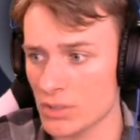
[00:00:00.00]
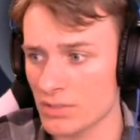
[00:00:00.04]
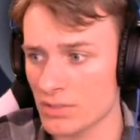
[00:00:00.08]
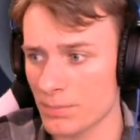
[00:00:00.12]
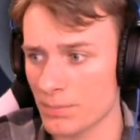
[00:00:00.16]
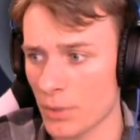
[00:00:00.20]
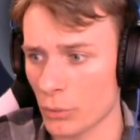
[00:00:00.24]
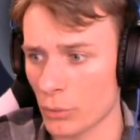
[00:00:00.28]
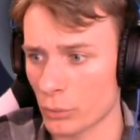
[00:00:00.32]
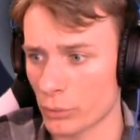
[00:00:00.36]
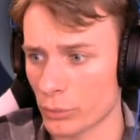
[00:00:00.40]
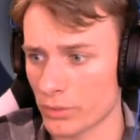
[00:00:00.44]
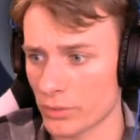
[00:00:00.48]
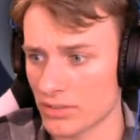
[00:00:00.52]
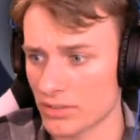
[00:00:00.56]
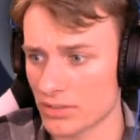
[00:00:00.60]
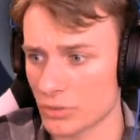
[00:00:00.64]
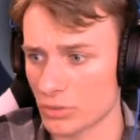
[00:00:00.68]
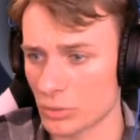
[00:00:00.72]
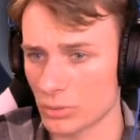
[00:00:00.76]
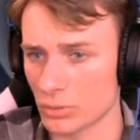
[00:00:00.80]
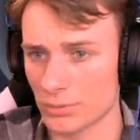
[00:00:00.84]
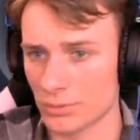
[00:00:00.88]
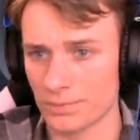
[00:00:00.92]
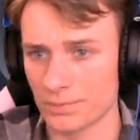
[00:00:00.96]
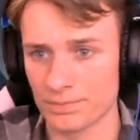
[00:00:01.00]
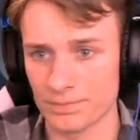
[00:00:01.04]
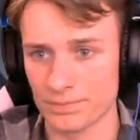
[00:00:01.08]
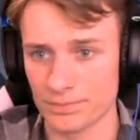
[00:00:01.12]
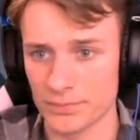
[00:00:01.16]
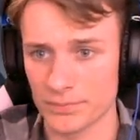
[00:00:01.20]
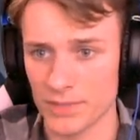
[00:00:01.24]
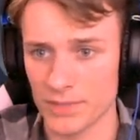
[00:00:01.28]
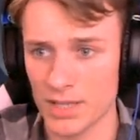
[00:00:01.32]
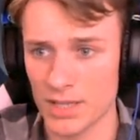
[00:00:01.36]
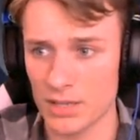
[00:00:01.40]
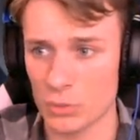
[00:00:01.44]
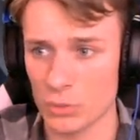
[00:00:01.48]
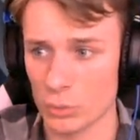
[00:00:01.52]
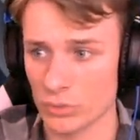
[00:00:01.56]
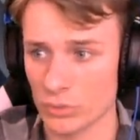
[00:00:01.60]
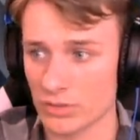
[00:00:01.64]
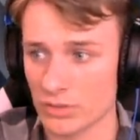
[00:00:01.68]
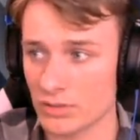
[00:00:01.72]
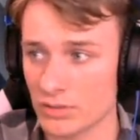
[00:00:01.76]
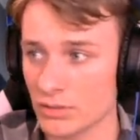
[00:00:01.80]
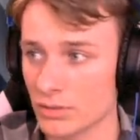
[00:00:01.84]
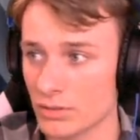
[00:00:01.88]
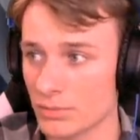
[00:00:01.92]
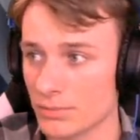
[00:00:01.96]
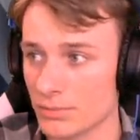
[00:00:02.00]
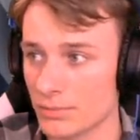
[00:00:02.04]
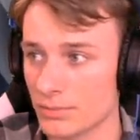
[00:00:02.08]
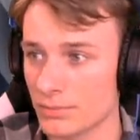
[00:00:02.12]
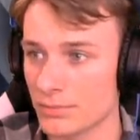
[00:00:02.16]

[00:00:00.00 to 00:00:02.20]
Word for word: bauen oder so. Na los.